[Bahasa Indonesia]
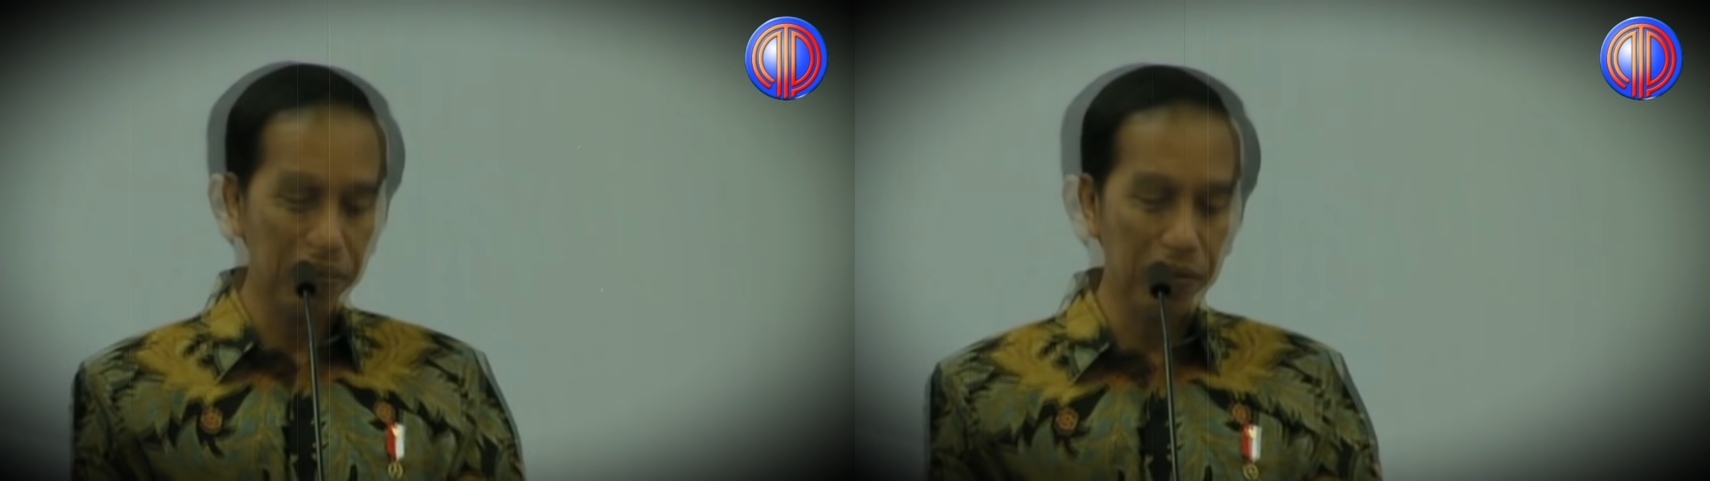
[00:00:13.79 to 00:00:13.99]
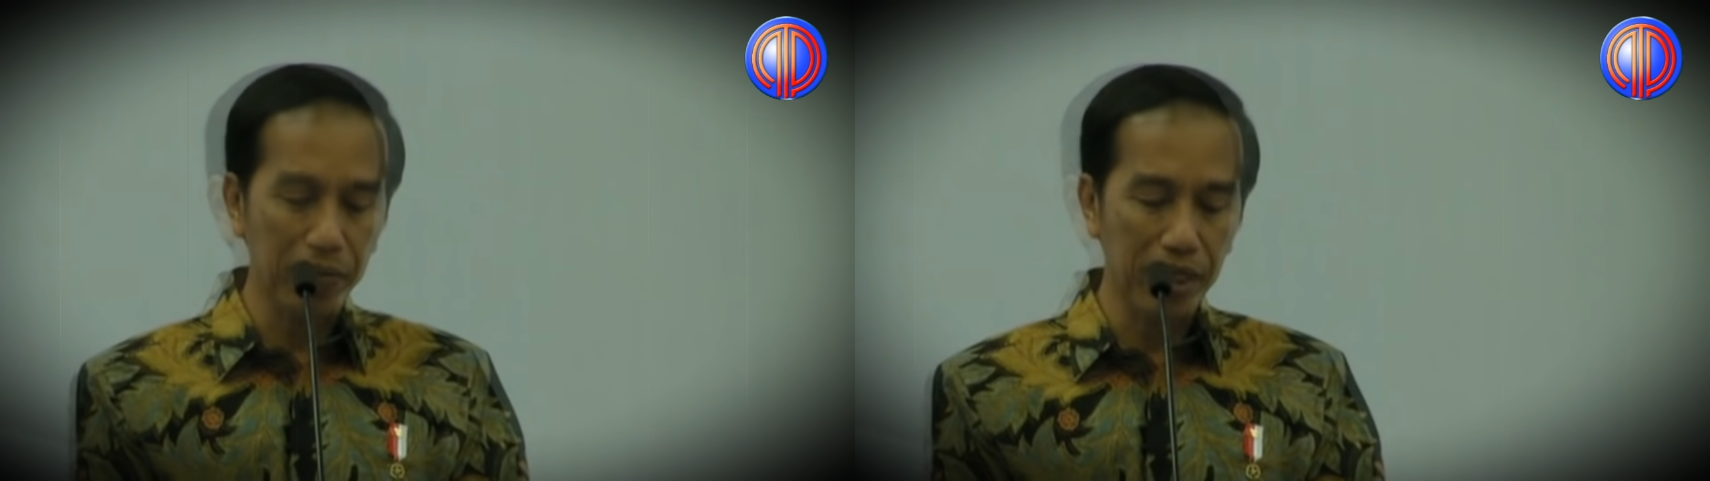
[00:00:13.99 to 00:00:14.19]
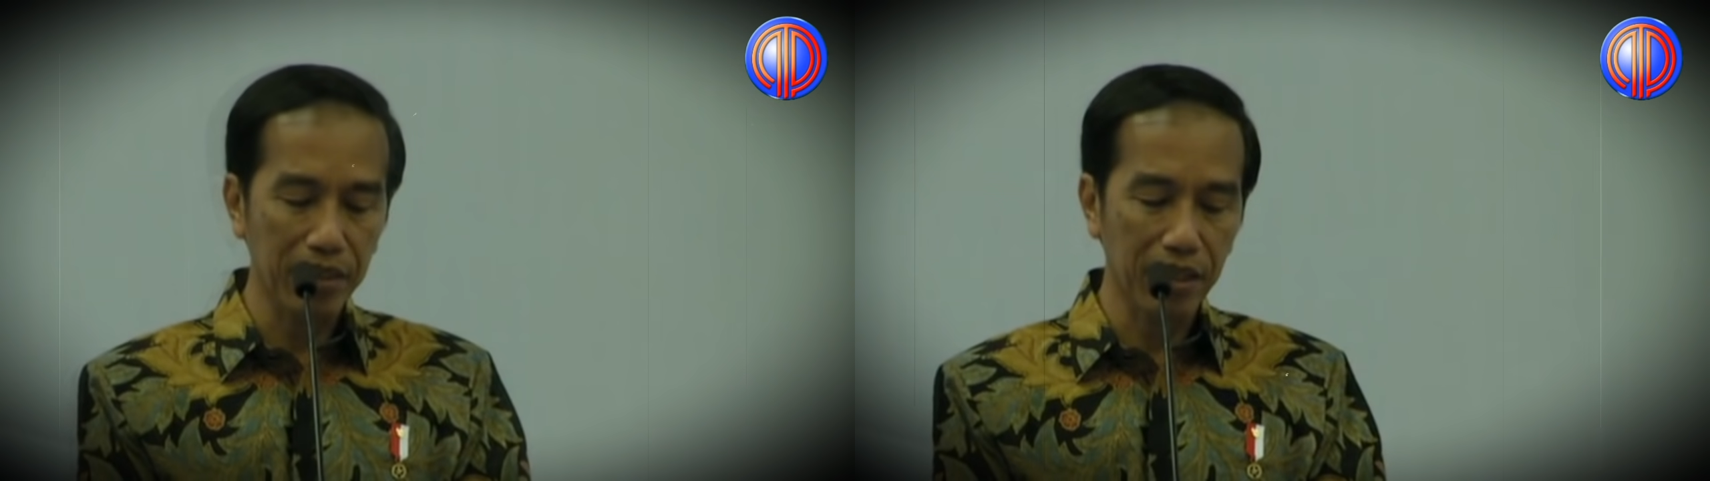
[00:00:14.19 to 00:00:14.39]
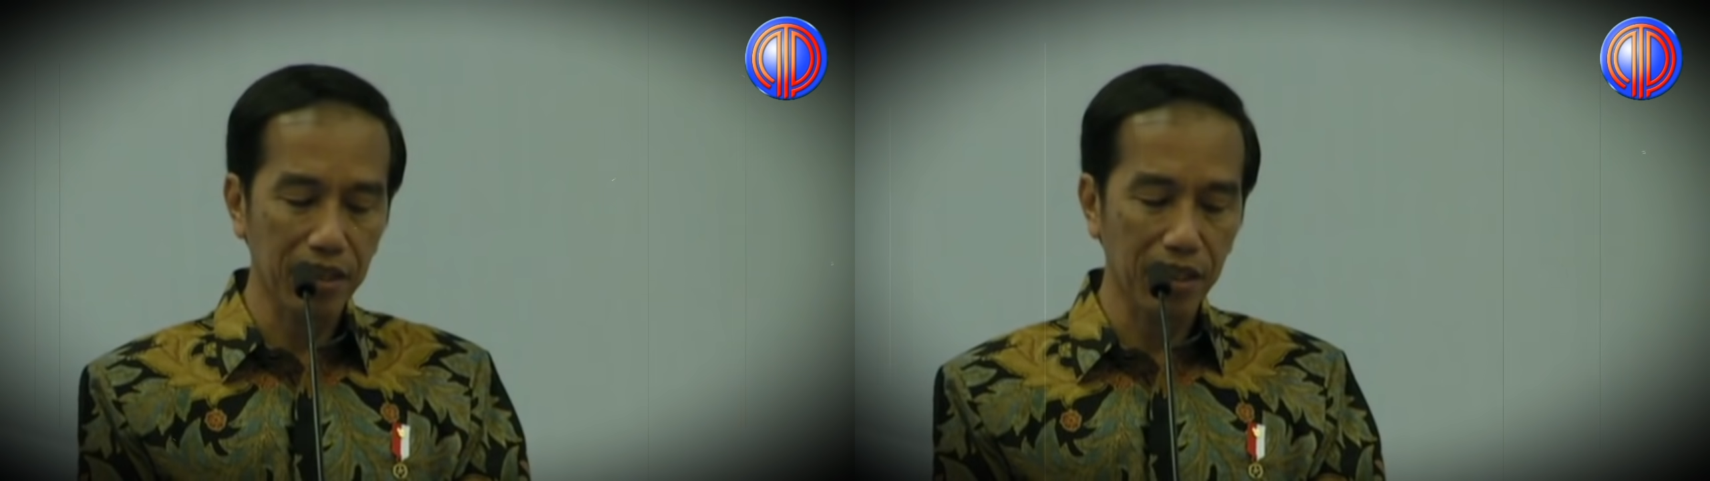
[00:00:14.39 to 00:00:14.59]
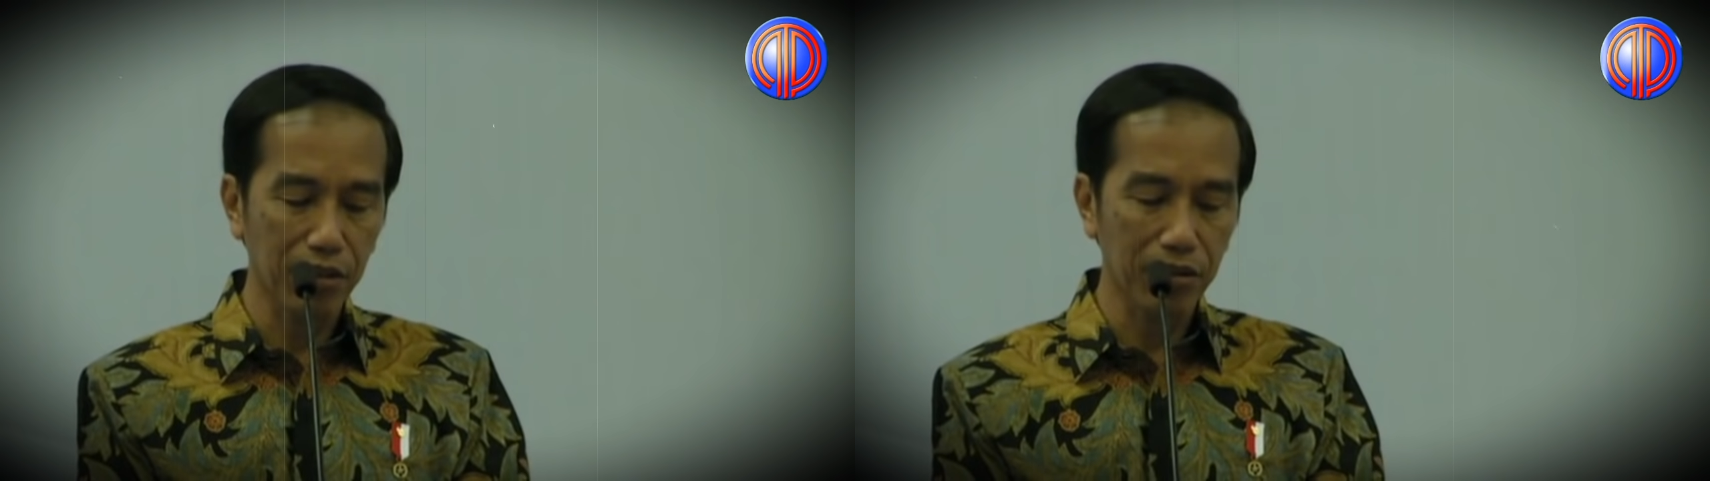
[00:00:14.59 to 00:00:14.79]
Bahwa
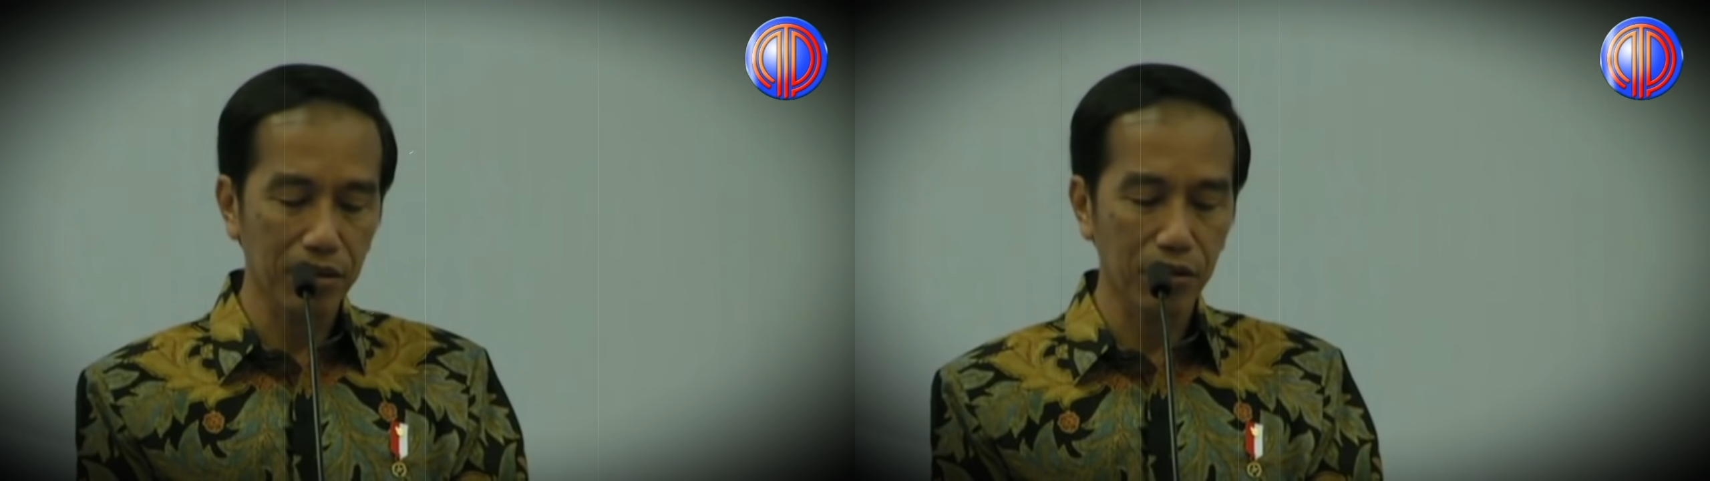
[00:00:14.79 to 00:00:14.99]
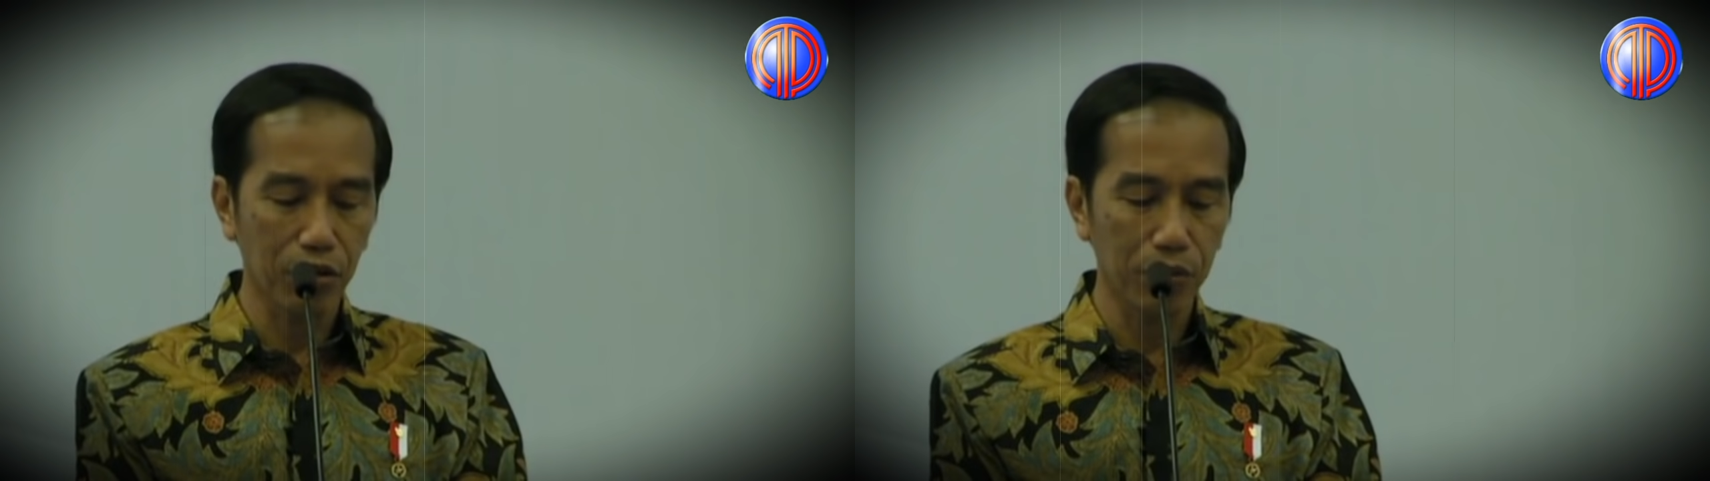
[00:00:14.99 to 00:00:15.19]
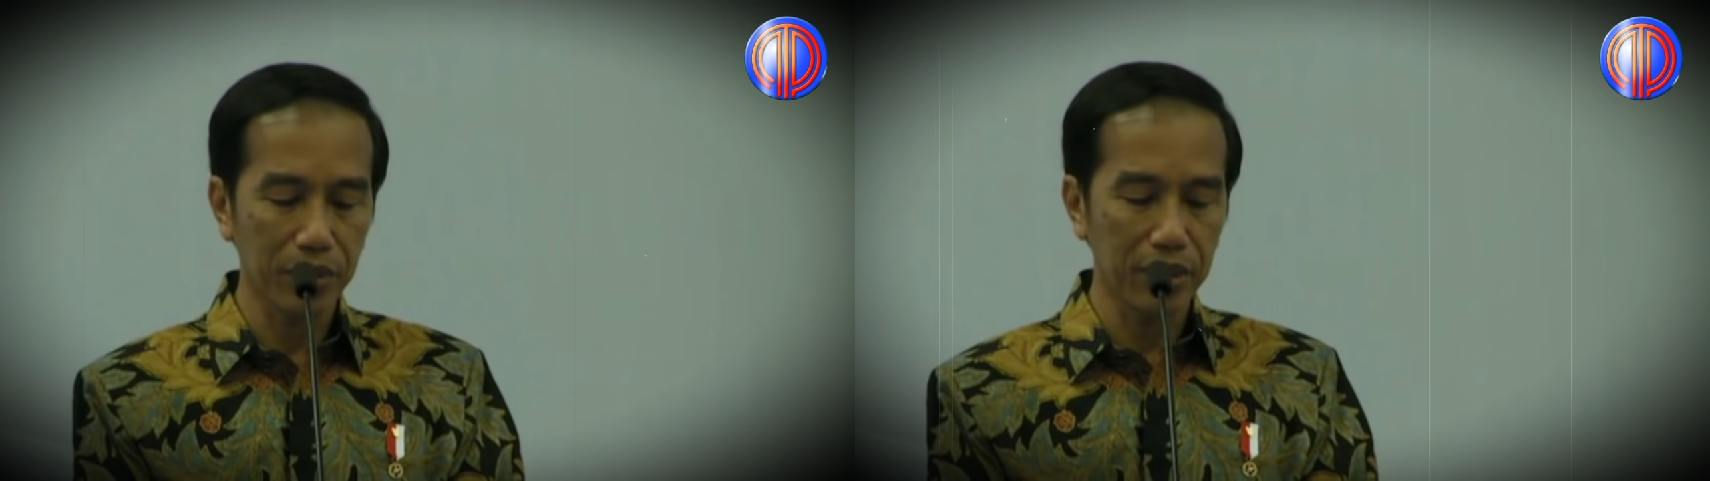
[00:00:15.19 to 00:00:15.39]
pemberantasan